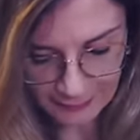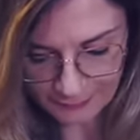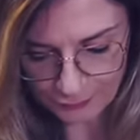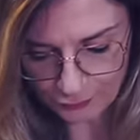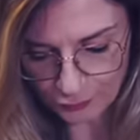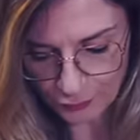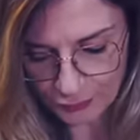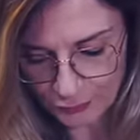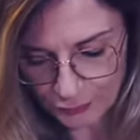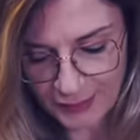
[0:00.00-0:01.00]
ler
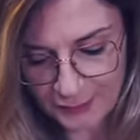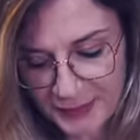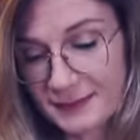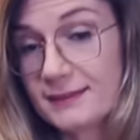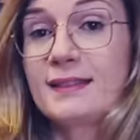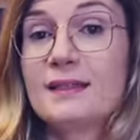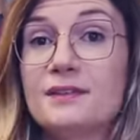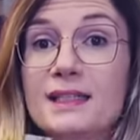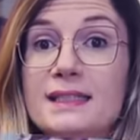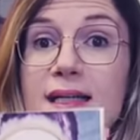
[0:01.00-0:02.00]
foi o Tremendas
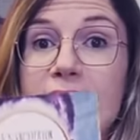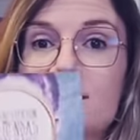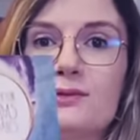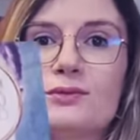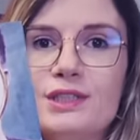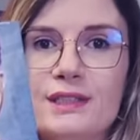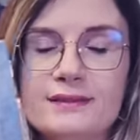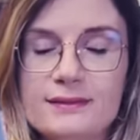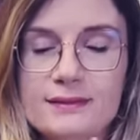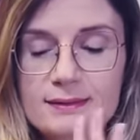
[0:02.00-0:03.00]
Trivialidades do
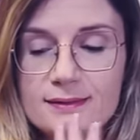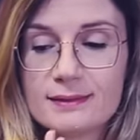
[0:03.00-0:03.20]
Chesterton.